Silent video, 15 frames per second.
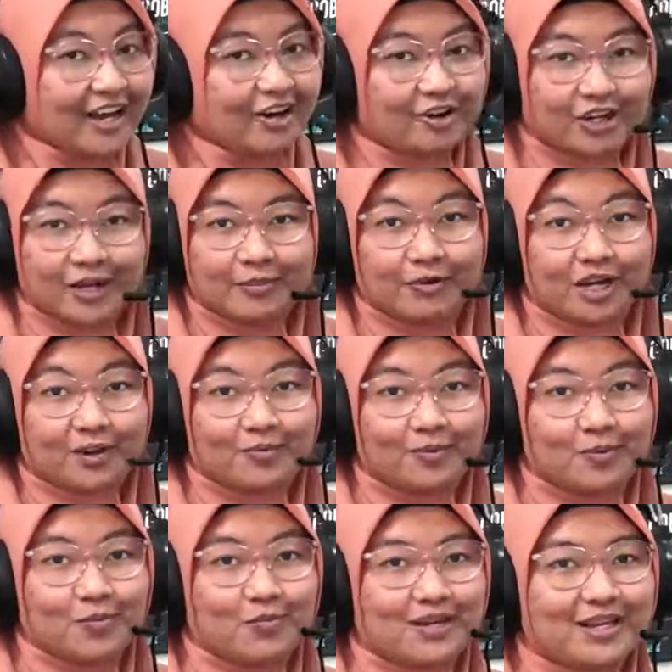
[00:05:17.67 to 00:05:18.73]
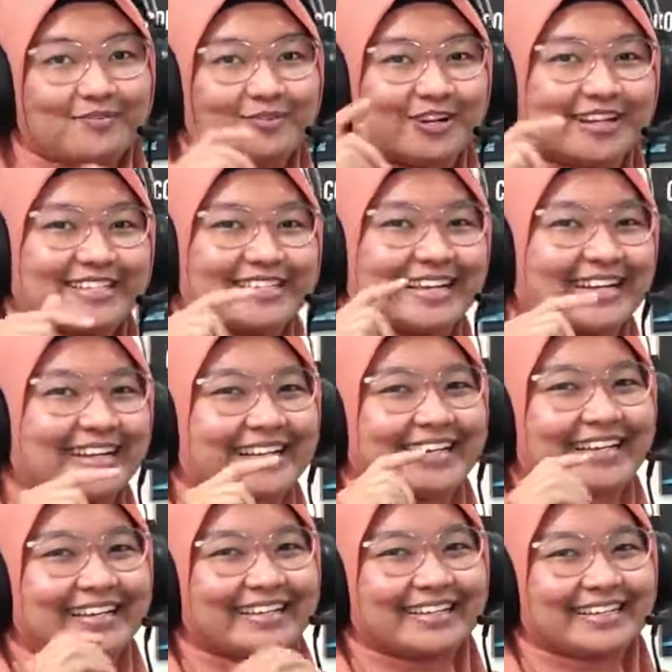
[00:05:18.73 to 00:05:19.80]
Kalau kepo-kepo mau beli boleh cek
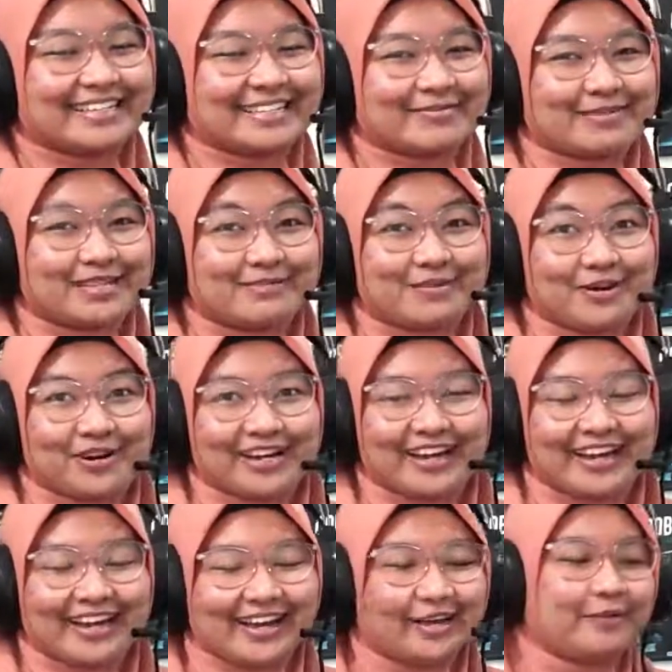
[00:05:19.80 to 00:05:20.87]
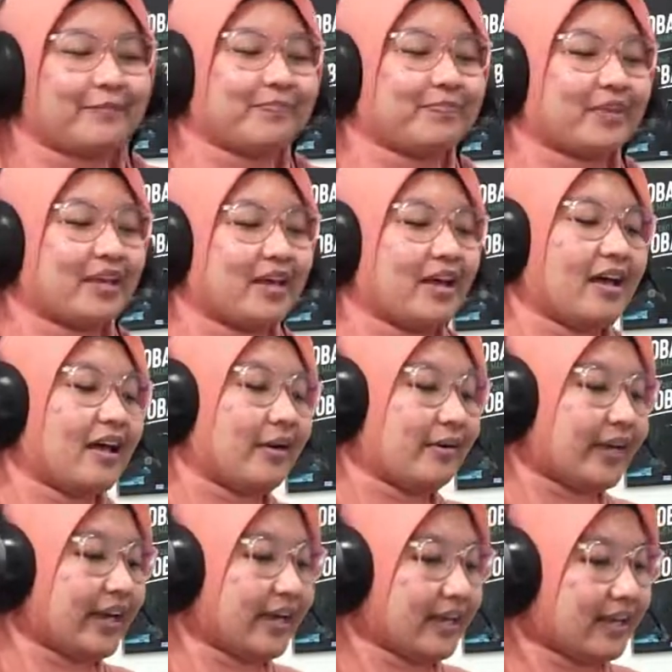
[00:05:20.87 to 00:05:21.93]
link deskripsi di bawah ya.
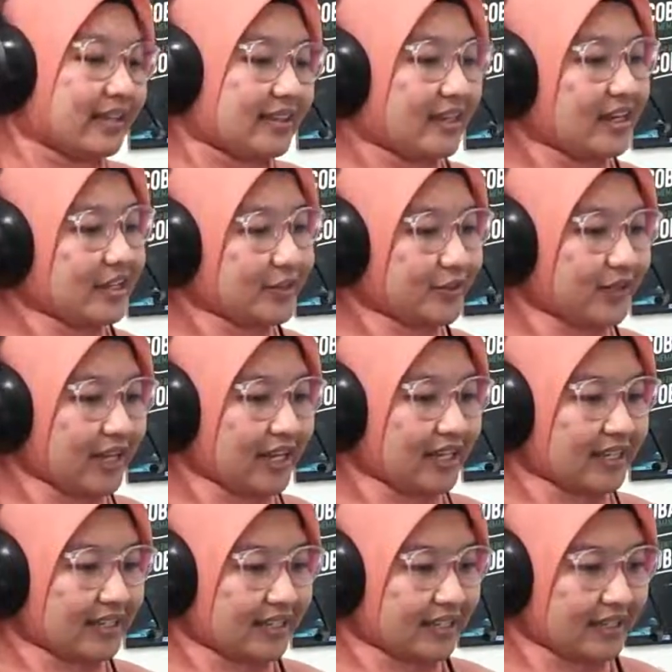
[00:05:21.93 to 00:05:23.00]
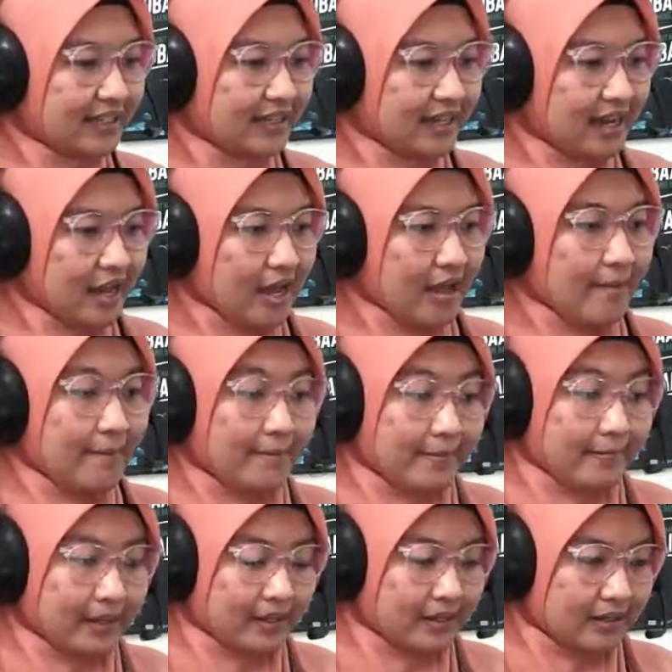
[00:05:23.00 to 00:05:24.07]
Oke, kita lanjut lagi.
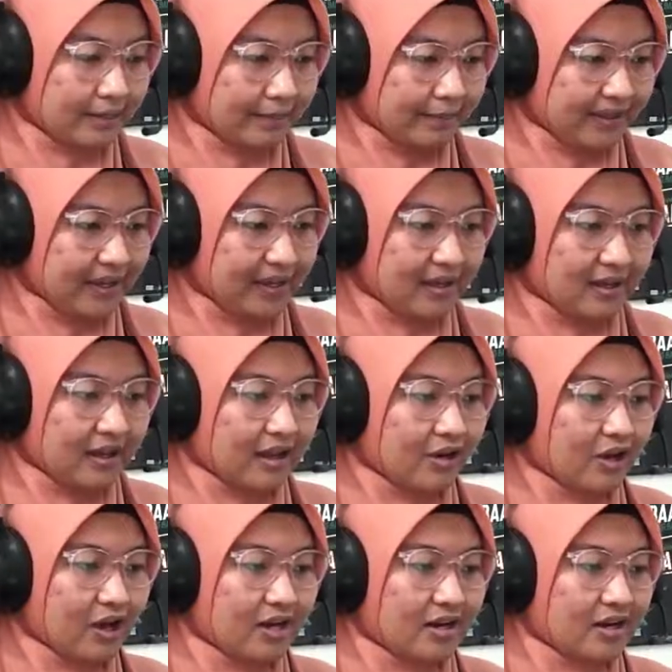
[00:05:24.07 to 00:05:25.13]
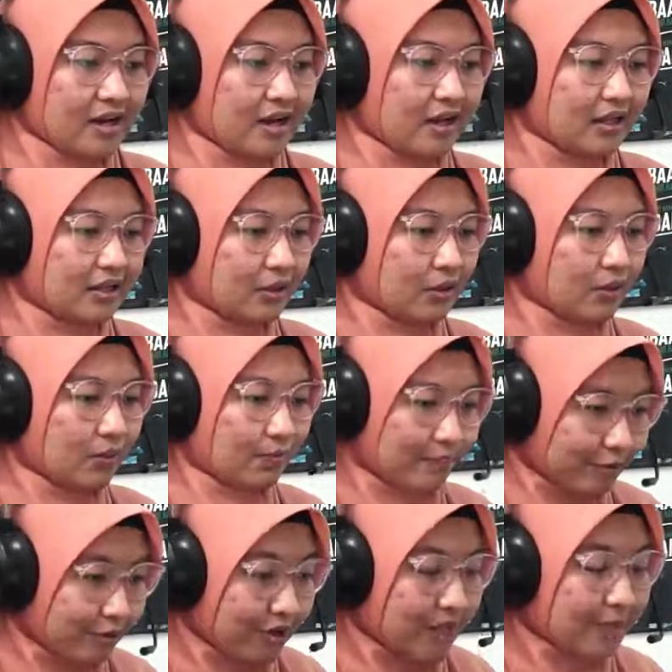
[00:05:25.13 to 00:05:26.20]
Uh, Pak, kalau ada ketok
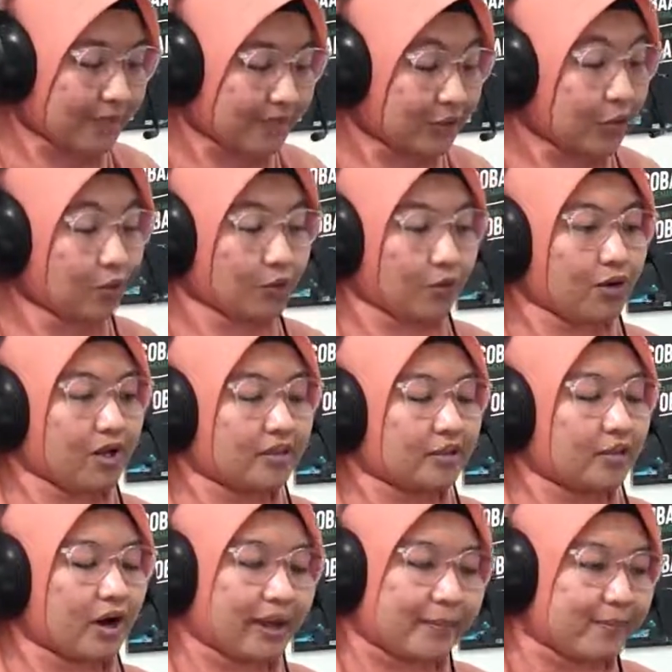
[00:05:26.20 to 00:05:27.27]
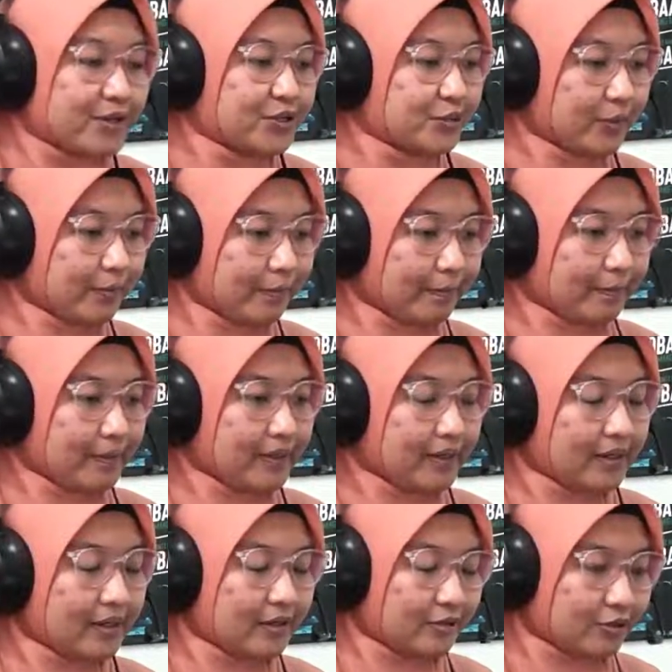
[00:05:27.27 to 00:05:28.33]
program ke toko atau
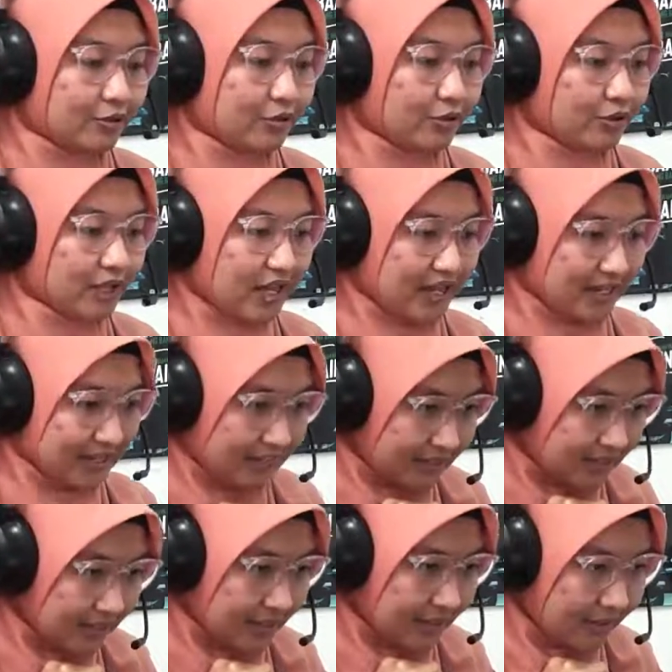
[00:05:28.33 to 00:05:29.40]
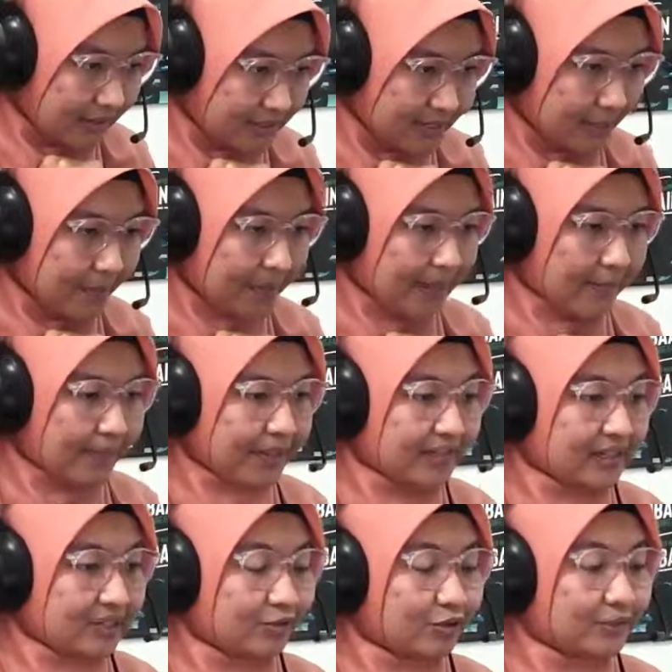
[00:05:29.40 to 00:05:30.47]
iposweb.co.id eh, uh, bisa pakai
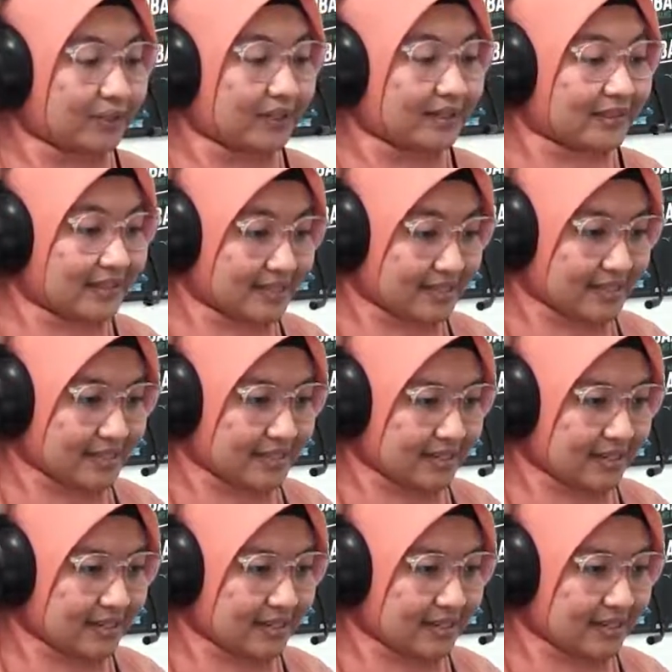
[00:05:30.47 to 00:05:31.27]
printer dot matrix.